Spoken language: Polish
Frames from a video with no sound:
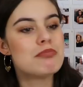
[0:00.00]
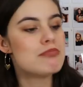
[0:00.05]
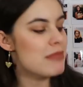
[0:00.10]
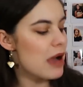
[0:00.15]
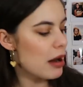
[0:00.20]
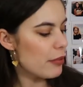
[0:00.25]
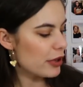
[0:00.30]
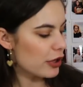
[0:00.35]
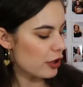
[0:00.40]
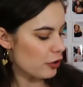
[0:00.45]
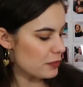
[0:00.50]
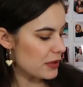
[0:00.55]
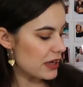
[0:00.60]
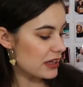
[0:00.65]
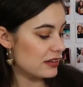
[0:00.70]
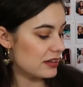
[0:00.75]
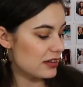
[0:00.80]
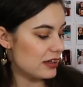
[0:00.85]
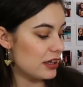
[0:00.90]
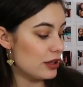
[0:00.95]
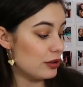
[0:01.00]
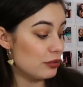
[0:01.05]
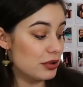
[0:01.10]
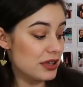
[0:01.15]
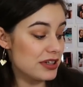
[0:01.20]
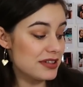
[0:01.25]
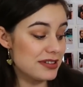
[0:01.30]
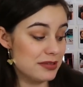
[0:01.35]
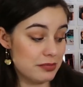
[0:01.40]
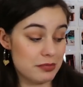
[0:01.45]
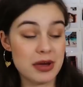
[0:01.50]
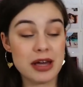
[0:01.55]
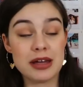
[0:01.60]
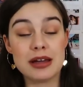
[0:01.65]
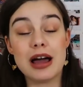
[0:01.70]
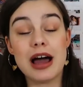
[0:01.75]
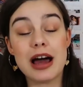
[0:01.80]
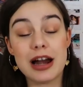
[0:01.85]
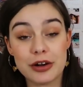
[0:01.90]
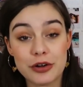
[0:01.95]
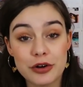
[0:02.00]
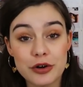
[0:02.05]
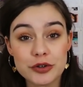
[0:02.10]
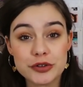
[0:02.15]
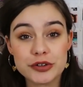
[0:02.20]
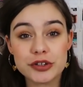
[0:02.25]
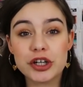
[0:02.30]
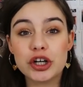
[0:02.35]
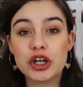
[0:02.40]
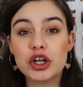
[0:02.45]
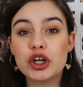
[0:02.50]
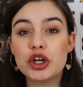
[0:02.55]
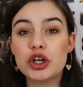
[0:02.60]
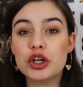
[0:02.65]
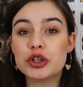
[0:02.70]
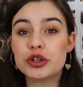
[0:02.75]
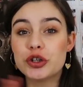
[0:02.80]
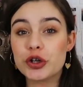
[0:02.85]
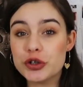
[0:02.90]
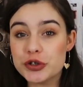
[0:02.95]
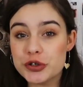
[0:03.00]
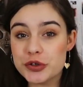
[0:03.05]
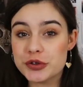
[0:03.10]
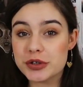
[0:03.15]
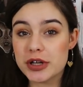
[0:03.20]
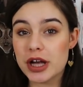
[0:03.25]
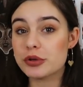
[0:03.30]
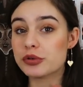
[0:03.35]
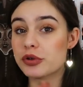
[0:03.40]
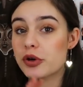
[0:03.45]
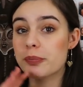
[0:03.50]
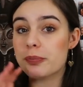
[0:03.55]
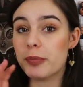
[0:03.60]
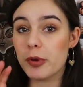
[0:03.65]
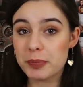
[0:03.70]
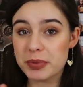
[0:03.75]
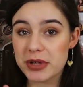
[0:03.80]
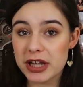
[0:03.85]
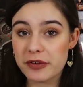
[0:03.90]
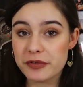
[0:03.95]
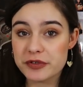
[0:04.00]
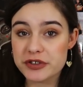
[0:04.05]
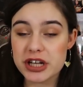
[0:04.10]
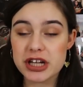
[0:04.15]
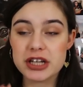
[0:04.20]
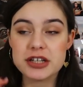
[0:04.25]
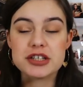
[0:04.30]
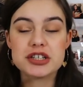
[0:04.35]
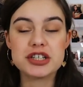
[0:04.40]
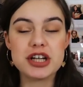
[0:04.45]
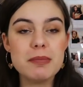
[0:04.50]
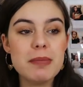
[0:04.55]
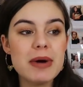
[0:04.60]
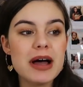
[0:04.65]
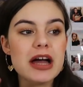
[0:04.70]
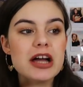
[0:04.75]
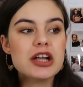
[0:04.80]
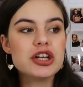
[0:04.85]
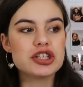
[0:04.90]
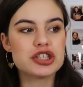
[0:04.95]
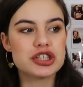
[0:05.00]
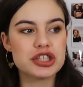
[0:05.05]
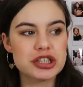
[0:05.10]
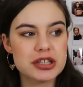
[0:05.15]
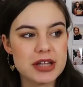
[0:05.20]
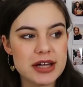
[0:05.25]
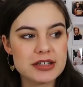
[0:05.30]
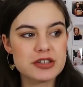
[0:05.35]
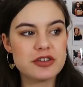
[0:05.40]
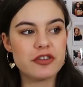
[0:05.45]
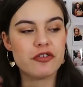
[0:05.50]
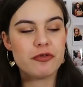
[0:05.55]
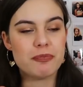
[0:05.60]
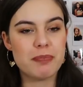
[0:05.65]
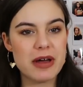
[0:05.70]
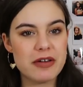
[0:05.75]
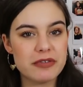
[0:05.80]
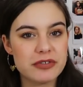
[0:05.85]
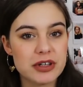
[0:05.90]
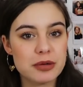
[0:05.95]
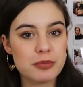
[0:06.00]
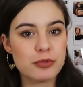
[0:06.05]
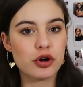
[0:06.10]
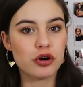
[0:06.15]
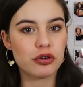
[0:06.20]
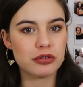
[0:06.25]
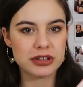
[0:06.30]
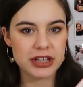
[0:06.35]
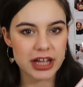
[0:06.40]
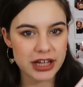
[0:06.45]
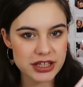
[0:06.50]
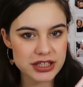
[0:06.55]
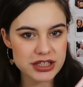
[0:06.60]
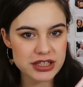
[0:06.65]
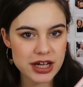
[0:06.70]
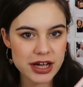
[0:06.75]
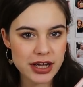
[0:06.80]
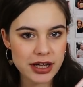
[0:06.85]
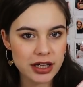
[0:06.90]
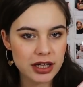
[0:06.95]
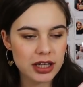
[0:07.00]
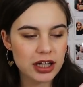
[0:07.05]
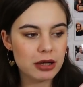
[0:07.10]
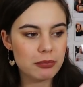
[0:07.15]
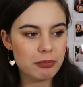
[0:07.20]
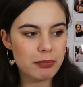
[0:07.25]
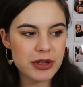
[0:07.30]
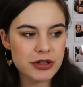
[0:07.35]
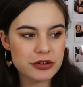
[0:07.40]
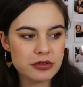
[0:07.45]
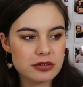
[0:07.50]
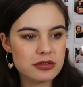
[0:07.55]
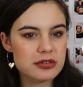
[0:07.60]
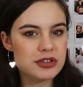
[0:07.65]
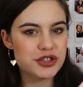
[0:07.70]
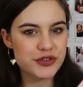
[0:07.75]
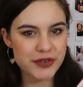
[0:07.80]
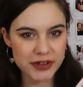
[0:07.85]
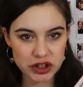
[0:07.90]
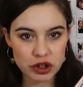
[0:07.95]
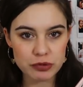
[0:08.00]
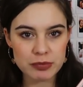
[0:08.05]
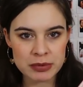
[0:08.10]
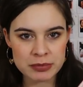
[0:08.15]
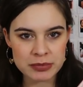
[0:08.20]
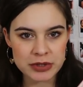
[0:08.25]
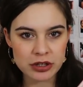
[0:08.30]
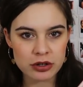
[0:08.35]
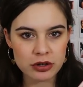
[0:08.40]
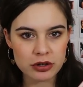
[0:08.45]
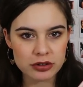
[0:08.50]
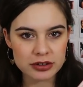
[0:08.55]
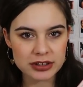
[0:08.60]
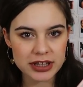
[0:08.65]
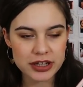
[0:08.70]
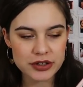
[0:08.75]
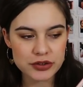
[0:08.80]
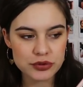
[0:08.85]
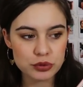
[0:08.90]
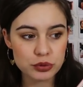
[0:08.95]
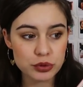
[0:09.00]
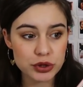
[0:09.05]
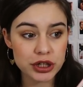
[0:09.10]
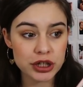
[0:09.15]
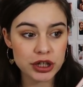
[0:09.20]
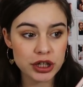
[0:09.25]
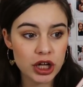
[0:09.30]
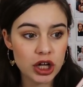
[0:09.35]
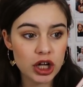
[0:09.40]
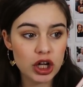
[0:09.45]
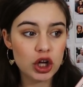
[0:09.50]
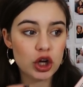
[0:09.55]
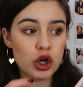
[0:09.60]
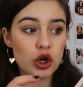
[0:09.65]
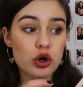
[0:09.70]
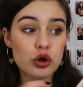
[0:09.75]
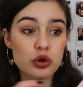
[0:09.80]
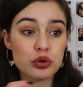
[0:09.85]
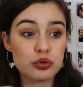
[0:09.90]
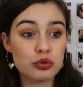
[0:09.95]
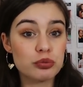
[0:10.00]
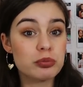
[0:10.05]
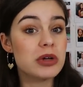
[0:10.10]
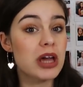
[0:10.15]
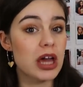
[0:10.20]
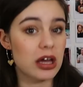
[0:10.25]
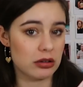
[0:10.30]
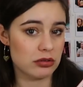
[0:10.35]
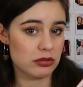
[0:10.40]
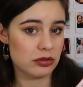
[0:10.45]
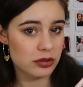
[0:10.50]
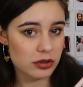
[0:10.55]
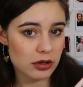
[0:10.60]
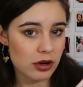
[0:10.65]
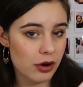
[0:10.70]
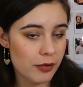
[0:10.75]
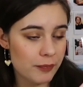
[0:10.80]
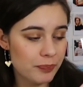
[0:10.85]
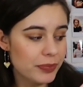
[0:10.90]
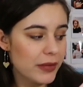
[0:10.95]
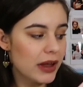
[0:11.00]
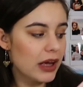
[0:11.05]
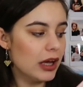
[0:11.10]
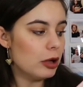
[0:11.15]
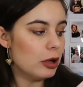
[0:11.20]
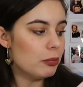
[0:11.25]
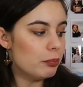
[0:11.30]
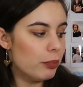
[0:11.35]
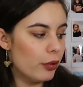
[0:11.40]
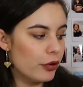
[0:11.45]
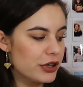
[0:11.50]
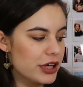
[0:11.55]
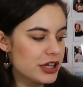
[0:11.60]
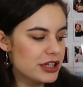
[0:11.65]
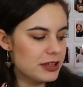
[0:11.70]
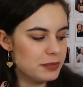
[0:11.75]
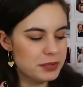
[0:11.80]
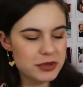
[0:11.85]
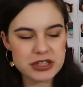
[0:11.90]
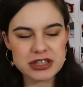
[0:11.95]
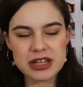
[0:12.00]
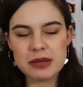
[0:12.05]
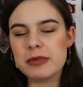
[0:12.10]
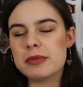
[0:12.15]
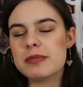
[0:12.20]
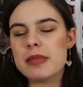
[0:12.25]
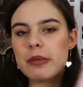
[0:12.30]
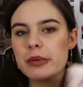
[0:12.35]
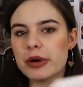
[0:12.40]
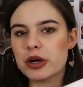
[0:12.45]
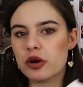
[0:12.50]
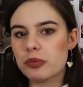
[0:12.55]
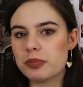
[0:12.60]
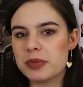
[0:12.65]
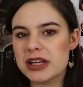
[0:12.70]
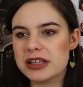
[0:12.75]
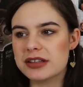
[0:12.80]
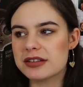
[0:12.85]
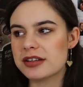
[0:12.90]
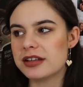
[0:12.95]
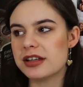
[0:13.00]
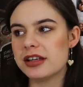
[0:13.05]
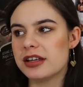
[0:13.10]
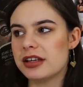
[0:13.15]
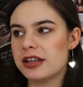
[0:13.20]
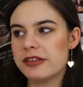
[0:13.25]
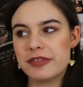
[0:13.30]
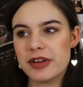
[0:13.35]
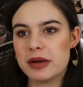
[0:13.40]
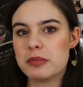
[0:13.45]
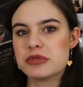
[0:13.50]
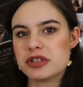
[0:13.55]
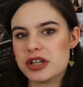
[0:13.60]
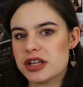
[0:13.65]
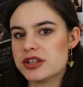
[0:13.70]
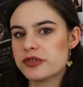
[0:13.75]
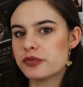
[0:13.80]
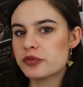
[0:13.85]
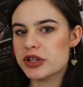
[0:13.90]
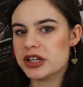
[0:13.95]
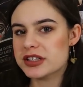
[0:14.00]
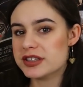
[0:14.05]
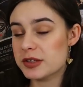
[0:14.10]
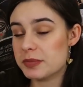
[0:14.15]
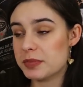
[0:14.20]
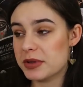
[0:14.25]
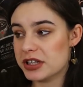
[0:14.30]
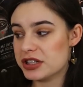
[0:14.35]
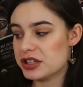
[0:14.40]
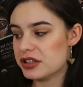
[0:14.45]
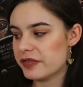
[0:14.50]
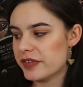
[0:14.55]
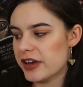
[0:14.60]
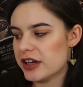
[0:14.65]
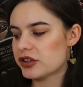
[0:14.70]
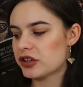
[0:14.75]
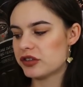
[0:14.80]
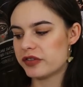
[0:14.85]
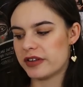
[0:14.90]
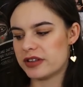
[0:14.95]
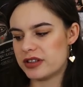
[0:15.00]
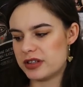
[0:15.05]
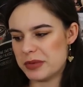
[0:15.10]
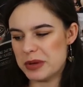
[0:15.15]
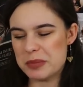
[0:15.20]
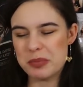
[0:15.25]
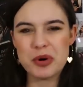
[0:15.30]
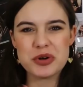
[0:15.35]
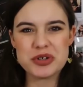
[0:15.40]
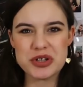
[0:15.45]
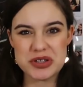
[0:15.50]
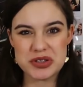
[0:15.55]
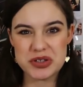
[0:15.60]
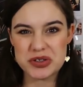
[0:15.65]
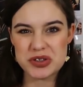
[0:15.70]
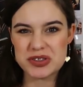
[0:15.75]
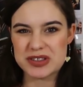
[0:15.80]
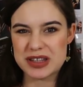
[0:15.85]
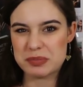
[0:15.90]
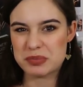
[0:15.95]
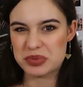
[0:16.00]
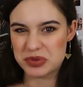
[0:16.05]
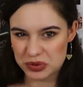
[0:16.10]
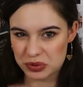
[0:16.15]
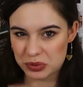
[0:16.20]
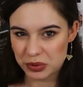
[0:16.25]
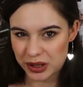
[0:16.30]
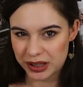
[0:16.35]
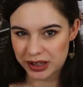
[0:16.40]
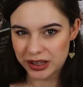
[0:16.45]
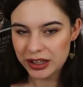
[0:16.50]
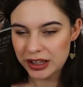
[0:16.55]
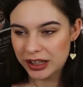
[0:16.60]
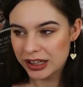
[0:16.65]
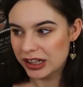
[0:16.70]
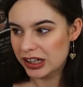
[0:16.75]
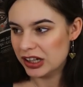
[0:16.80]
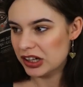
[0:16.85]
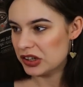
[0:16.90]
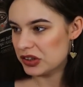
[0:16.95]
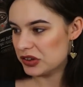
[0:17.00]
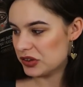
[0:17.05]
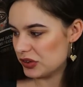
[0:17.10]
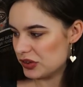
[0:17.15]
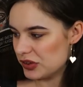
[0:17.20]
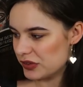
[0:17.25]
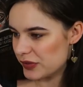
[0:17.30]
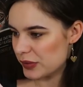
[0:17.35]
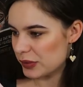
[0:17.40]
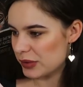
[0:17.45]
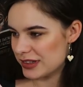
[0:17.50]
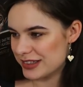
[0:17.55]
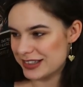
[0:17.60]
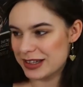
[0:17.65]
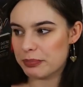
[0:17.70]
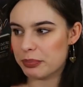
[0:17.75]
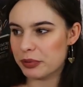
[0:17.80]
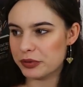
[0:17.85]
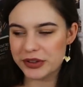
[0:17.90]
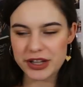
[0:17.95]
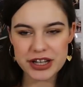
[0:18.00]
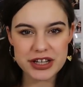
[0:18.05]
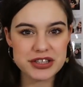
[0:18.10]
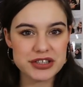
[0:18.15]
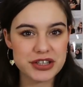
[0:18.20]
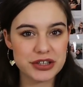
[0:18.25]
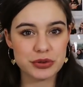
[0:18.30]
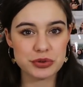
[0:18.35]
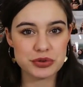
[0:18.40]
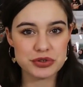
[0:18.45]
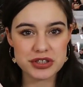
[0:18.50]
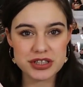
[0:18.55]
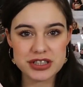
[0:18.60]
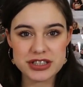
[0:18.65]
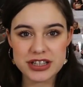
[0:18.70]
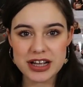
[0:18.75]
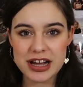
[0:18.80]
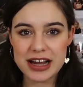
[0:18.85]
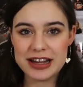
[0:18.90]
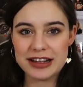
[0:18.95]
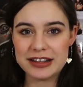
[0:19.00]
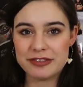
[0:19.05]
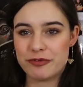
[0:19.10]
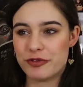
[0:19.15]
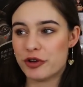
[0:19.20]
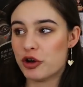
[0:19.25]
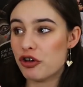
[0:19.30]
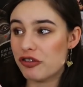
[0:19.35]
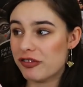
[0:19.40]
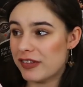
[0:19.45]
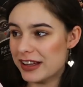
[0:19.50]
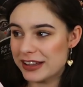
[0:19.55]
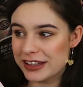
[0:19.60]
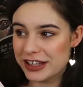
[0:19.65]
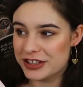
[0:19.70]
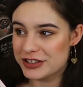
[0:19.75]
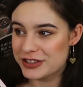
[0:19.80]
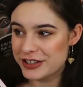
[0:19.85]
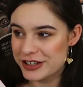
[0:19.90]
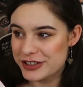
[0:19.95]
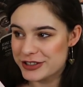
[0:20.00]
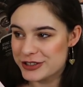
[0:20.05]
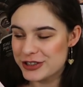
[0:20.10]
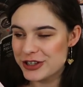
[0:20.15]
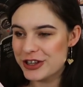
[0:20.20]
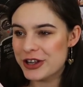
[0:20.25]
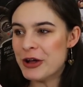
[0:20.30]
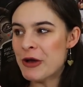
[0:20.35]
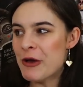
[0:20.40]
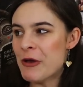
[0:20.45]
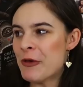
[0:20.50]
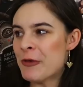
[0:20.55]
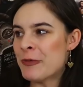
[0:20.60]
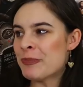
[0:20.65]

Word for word: Małe kobietki Louisy May Alcott to książka, którą po pierwsze trzeba czytać w pewnym kontekście, będąc świadomym tego kontekstu i rozumiejąc go. Bo jeśli przeczytamy Małe Kobietki i wiemy, że jest XXI wiek, to stwierdzimy, Boże, co to za bzdury, co to w ogóle za podejście do życia, wychowanie dzieci.